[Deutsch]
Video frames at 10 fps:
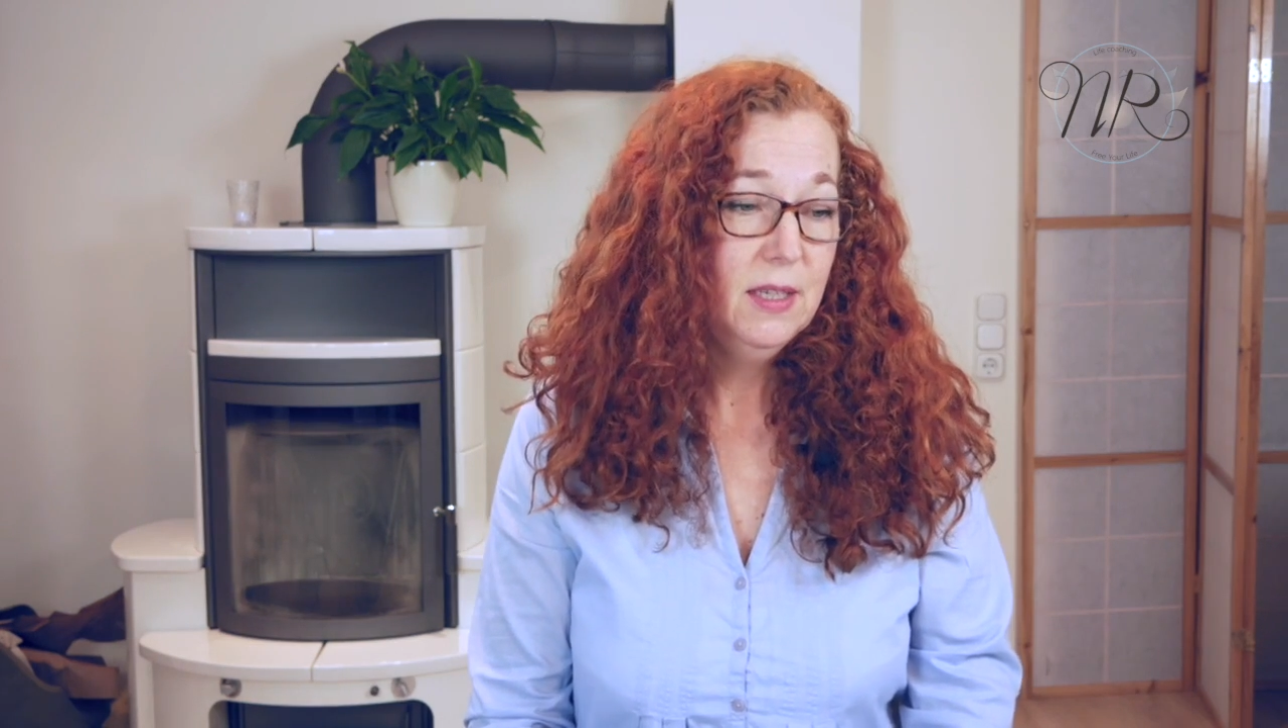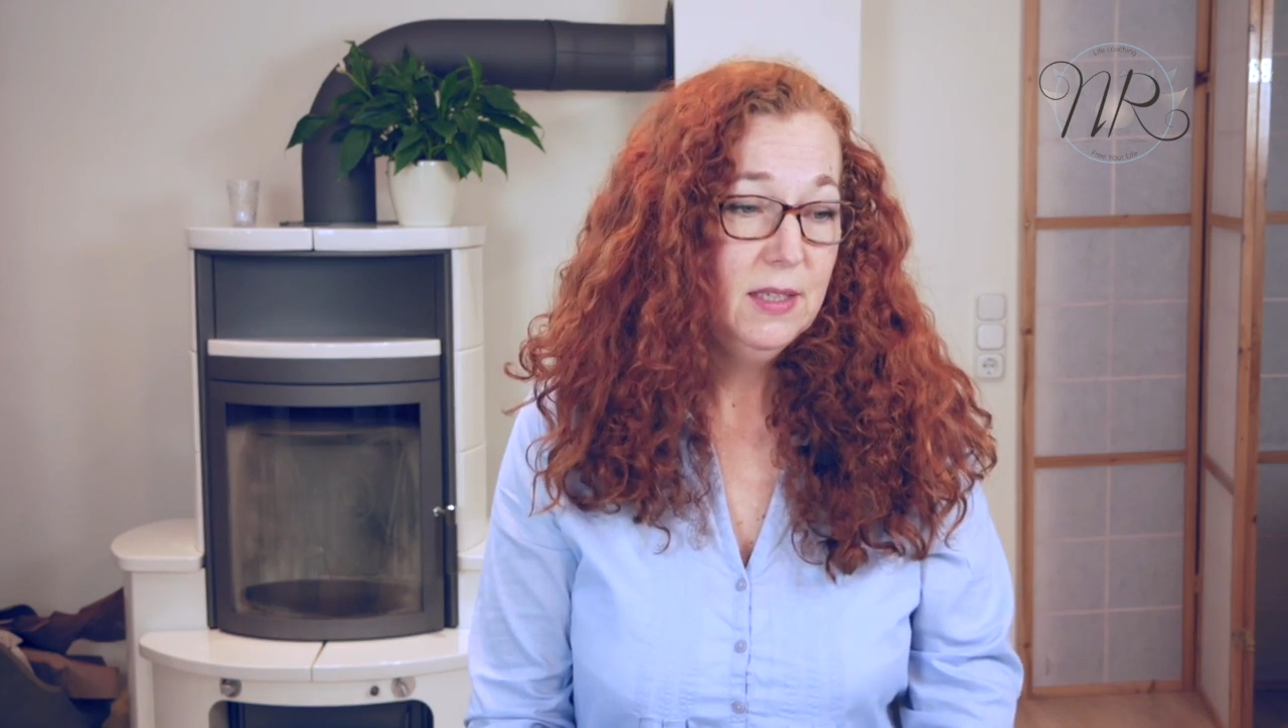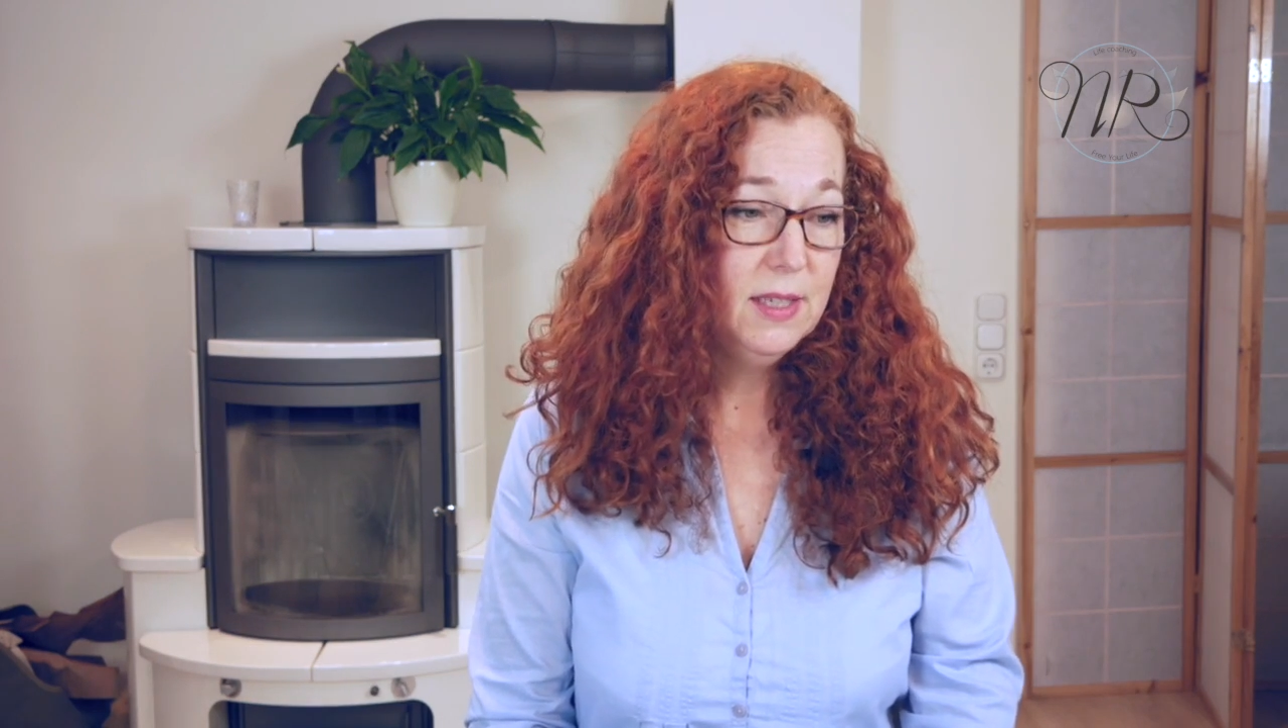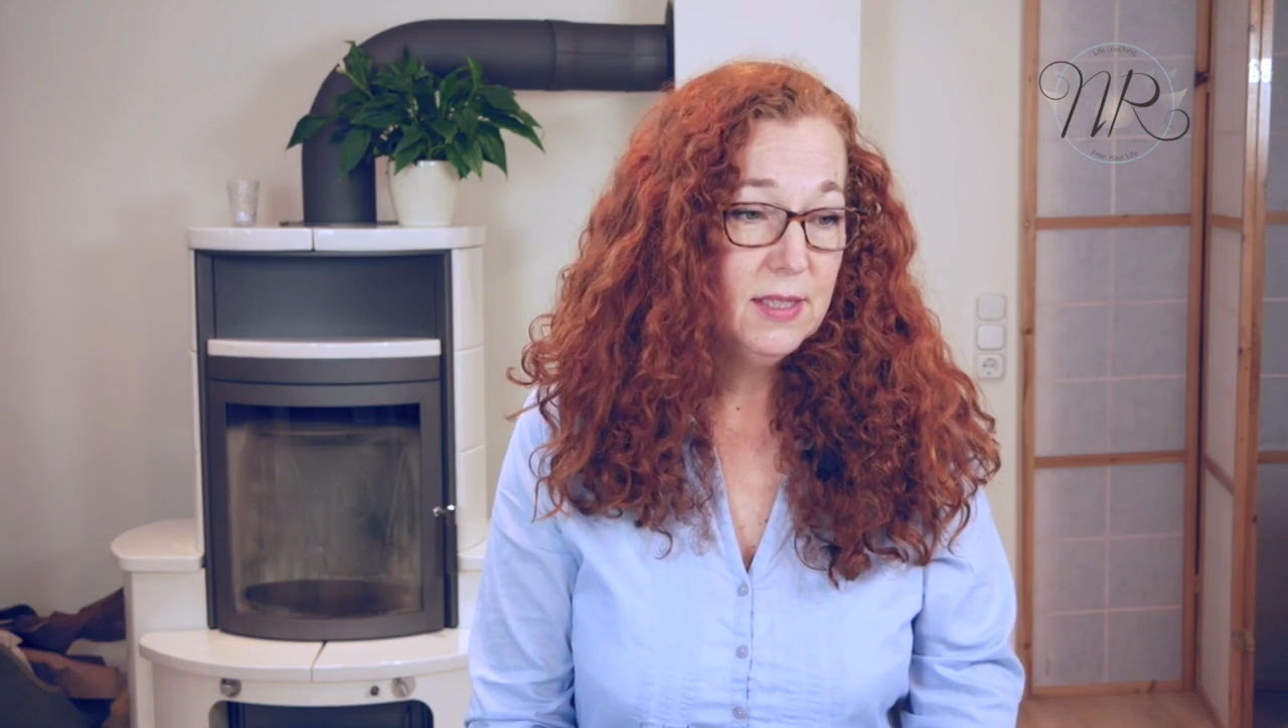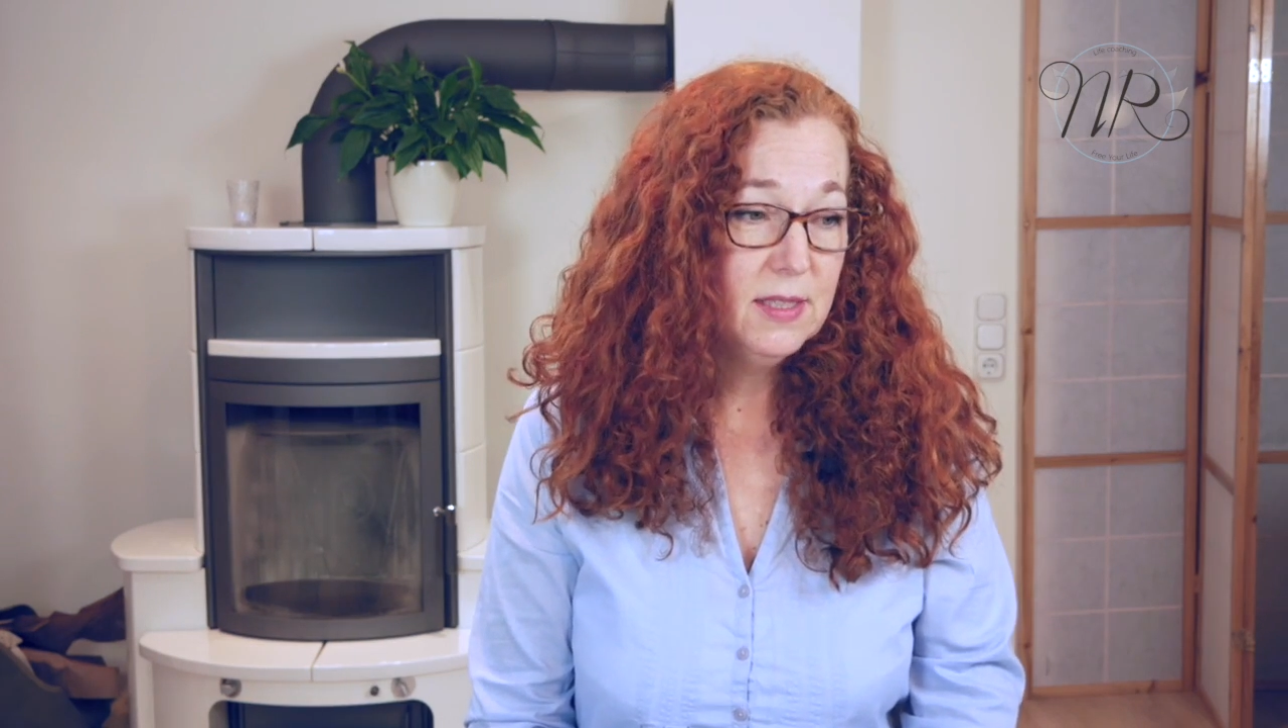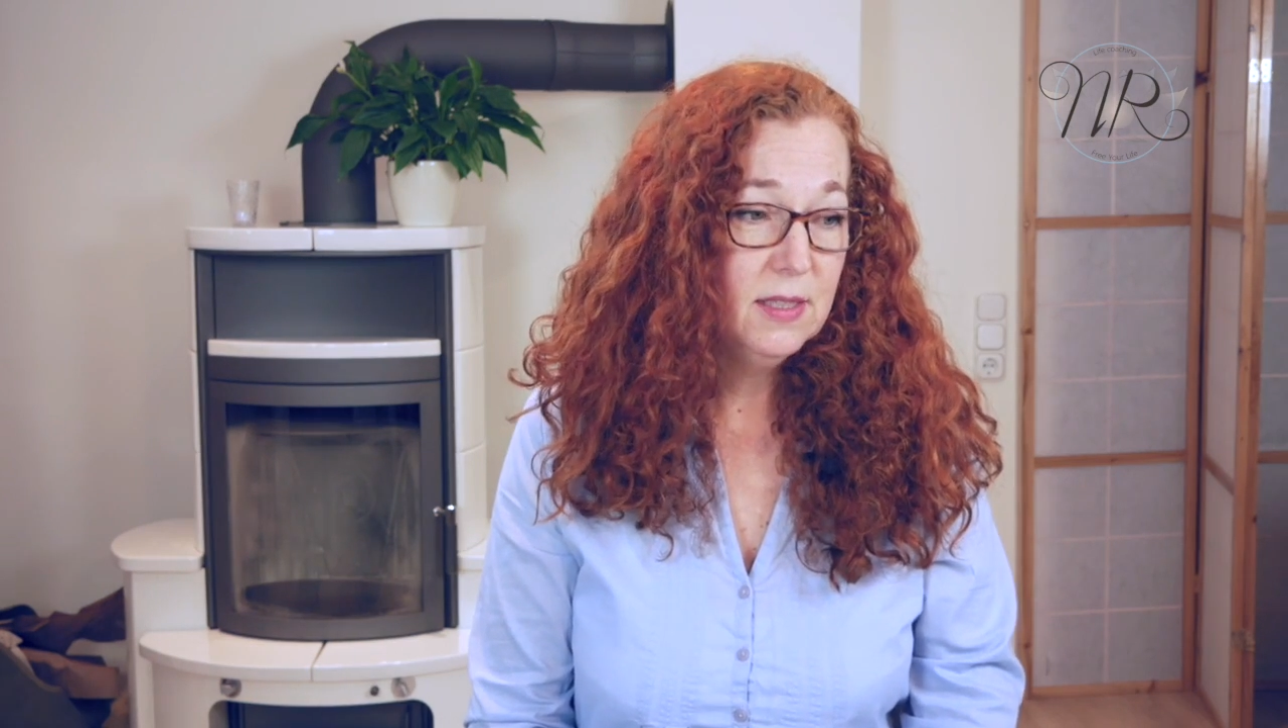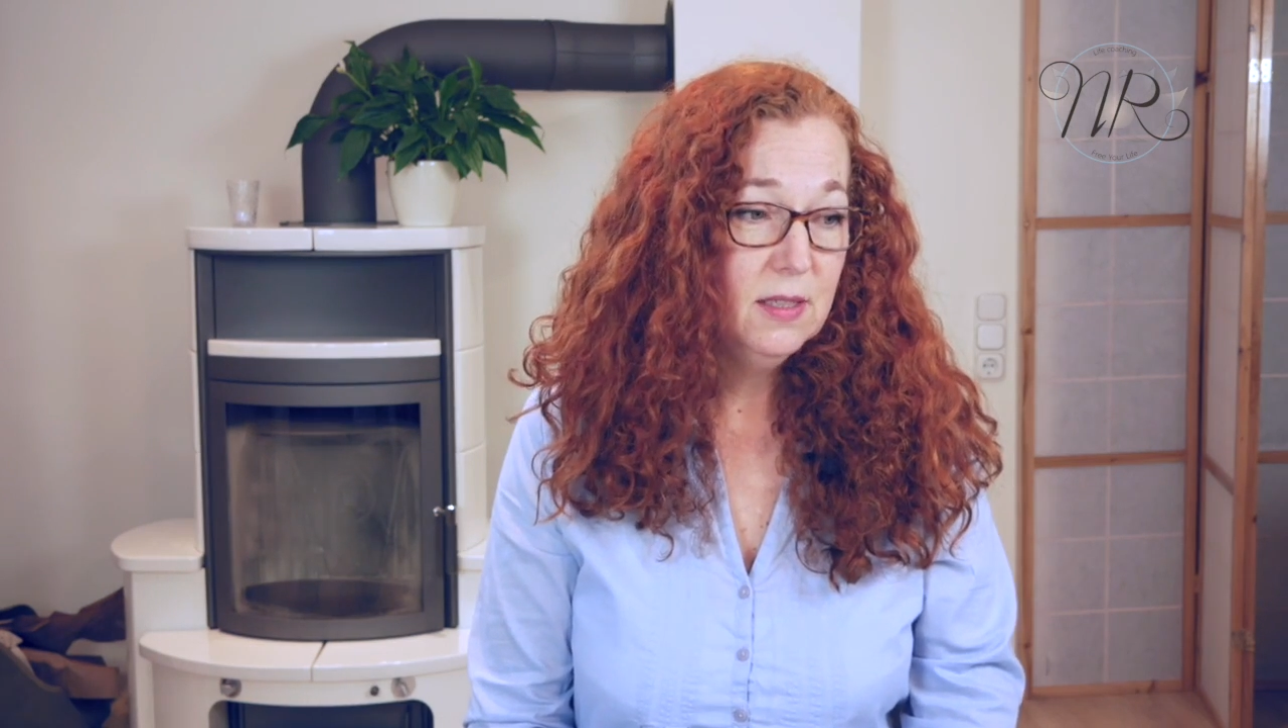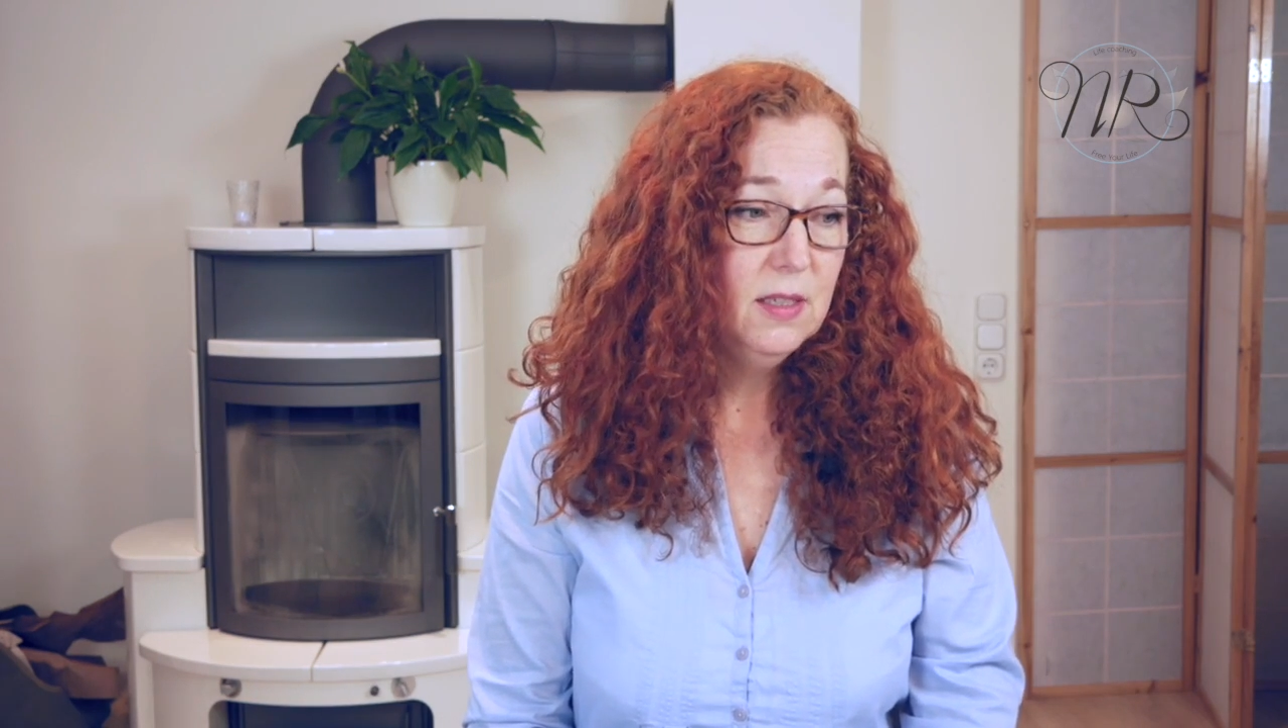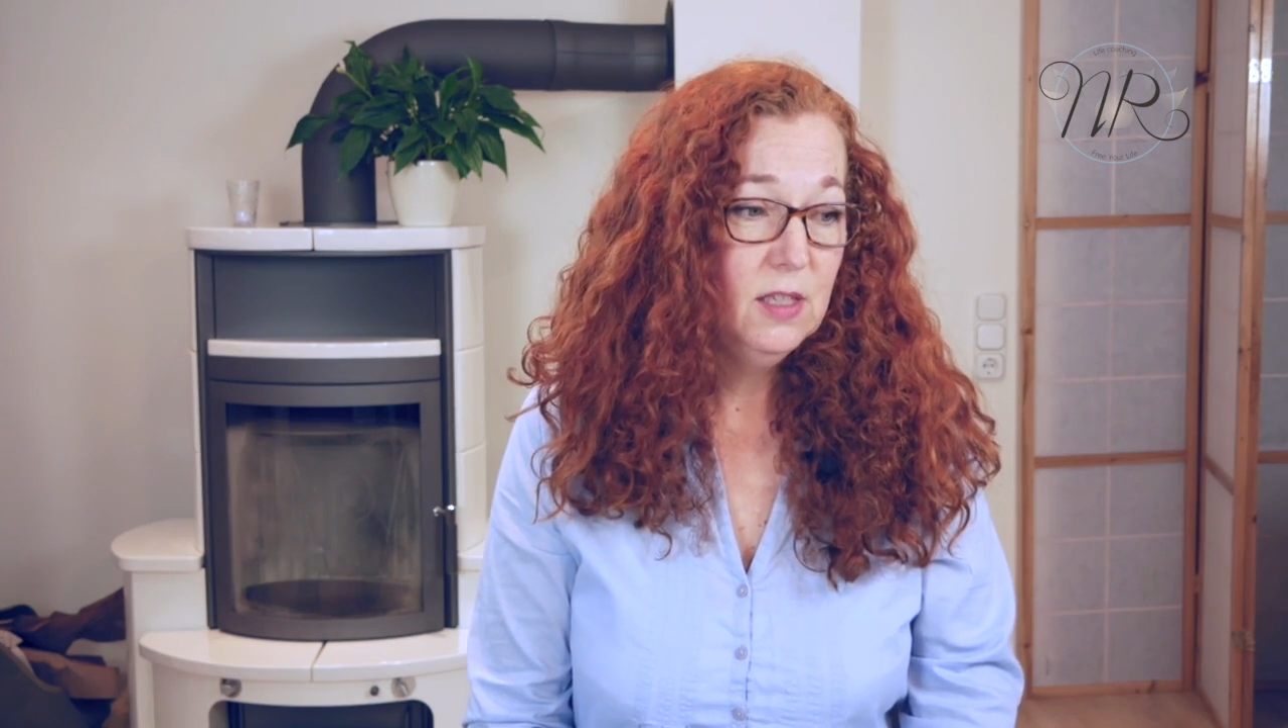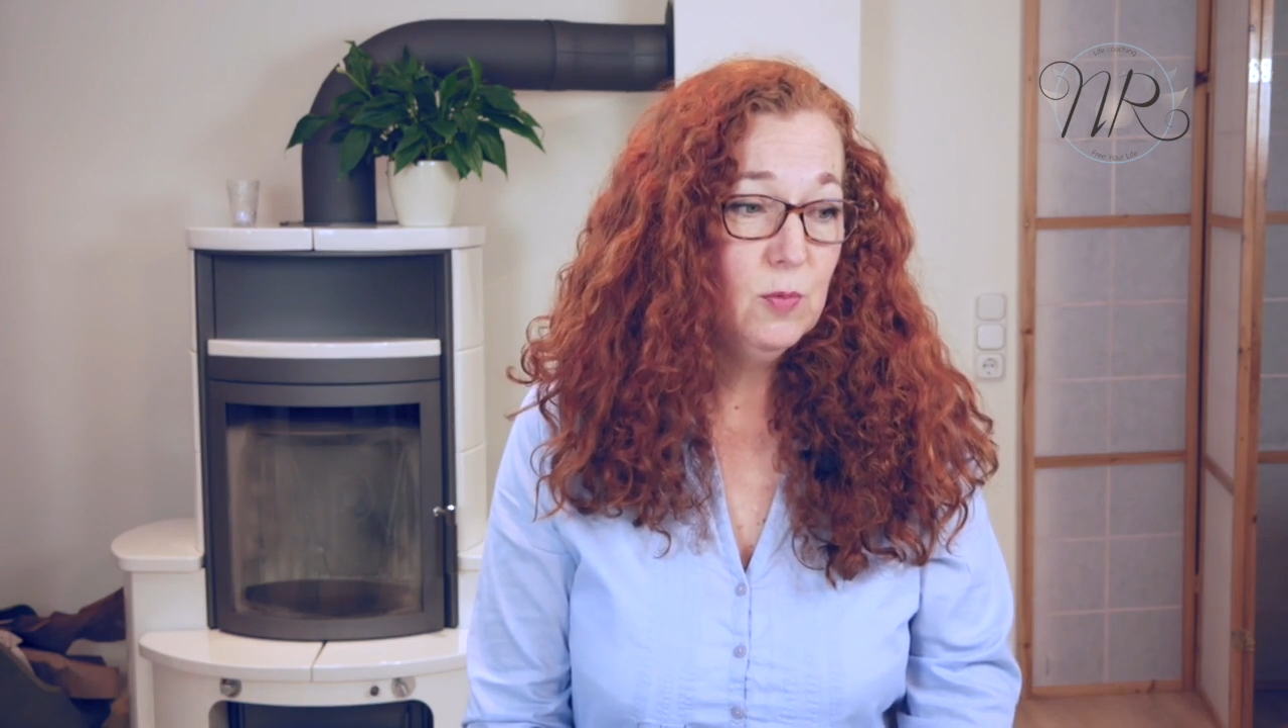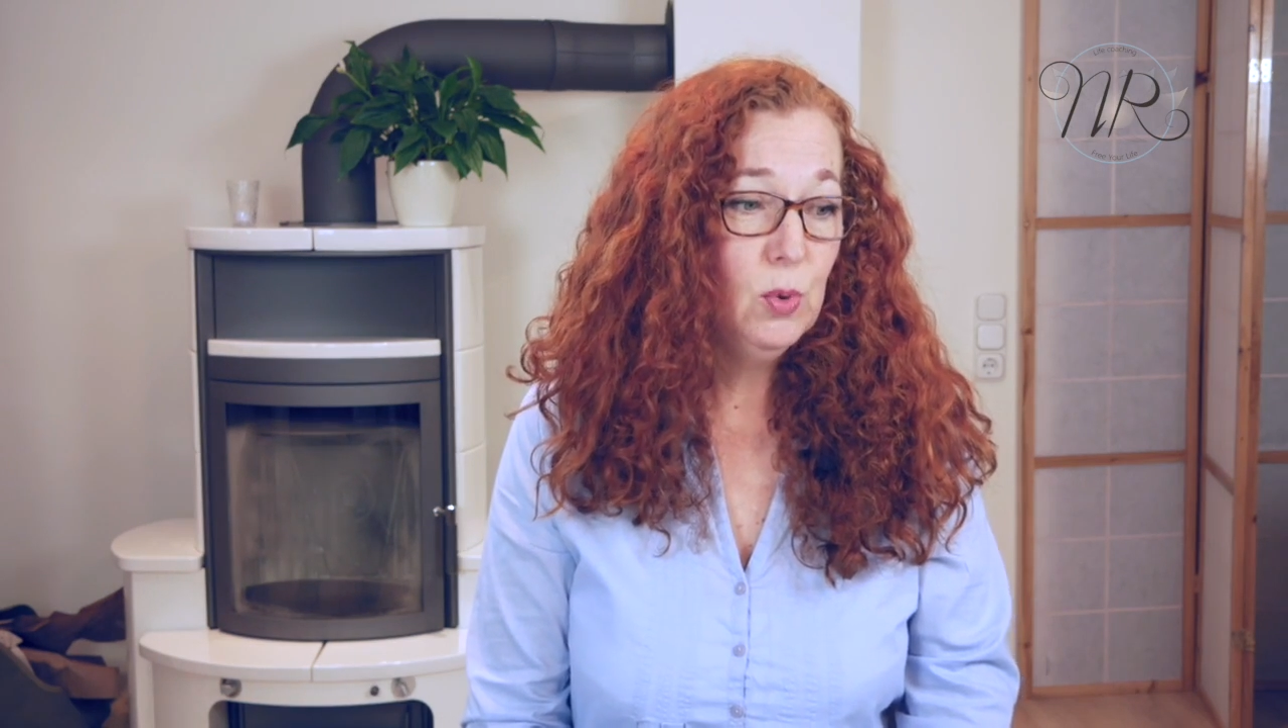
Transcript: Das ist